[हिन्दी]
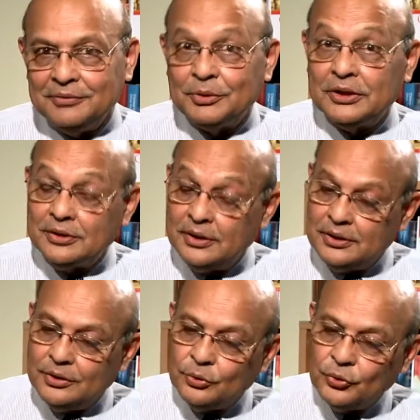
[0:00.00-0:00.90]
की पर
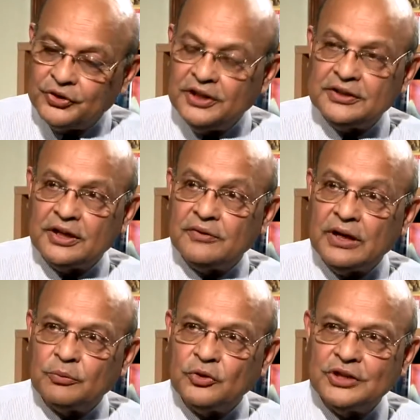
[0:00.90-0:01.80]
दूसरी तरफ
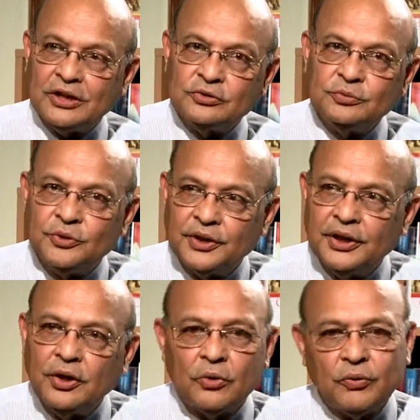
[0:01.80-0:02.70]
आपको चाकू
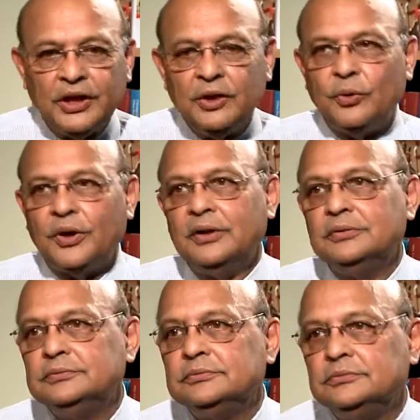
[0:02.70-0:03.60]
भूकेंगे और वही हो रहा है